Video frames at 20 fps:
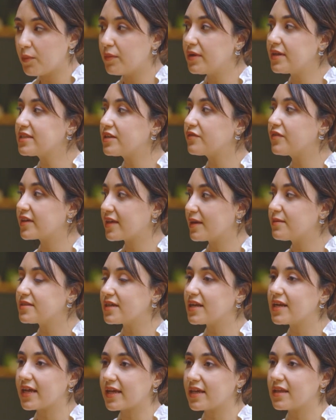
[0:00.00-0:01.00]
هم لسه في الكام
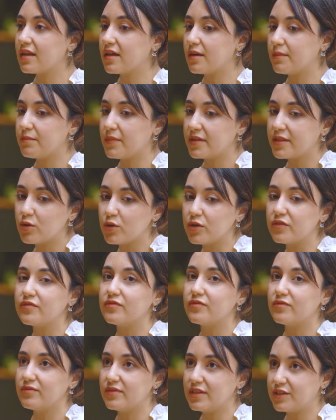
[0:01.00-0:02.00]
سنه الاخيره بداوا
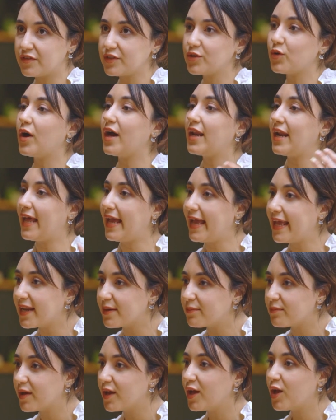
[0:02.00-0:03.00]
يتفتحوا على
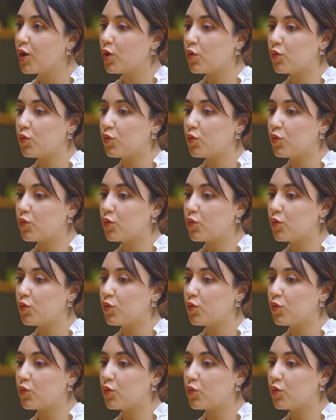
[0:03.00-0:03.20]
العالم